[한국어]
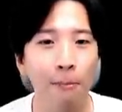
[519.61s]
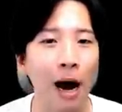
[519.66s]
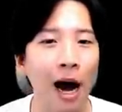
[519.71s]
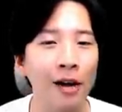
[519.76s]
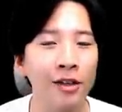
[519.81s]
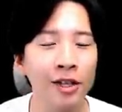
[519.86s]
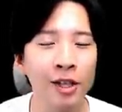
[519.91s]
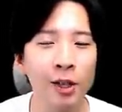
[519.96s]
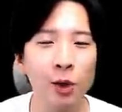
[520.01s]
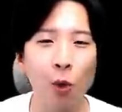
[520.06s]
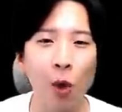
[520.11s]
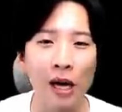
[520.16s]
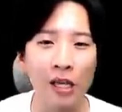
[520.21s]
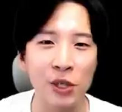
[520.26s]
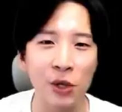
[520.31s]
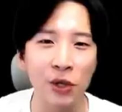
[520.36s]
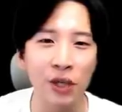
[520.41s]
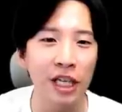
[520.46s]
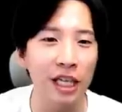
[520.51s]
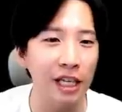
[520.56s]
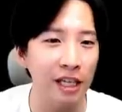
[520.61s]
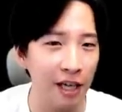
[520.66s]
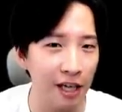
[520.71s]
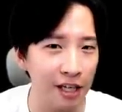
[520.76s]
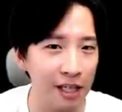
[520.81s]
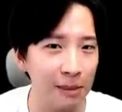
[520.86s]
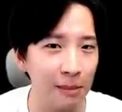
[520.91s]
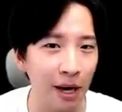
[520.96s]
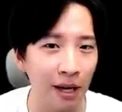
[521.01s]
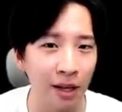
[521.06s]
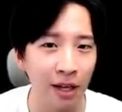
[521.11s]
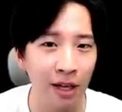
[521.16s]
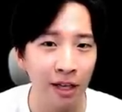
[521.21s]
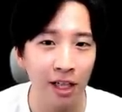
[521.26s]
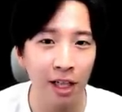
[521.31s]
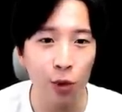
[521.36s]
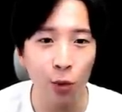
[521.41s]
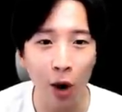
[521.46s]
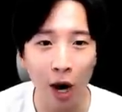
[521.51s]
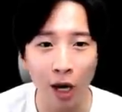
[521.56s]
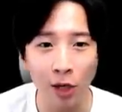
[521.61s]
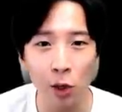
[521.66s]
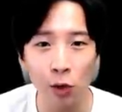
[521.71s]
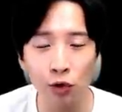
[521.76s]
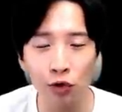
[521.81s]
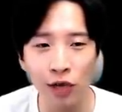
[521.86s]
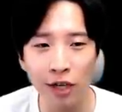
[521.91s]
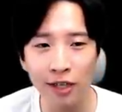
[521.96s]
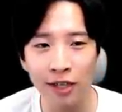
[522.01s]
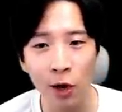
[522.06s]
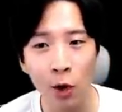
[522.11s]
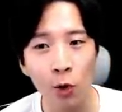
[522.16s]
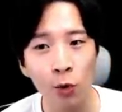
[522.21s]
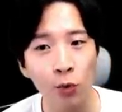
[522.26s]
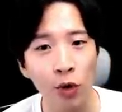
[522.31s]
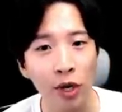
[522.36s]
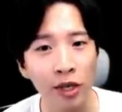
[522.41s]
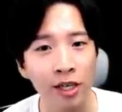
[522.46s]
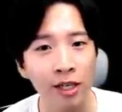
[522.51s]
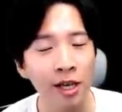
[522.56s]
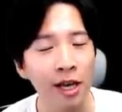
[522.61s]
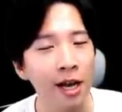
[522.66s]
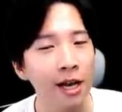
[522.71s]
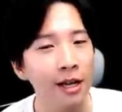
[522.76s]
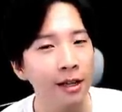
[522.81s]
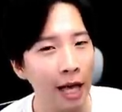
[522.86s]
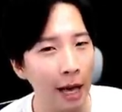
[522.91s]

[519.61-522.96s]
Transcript: 많은 과정이 있겠지만 이 과정 중에 사용되는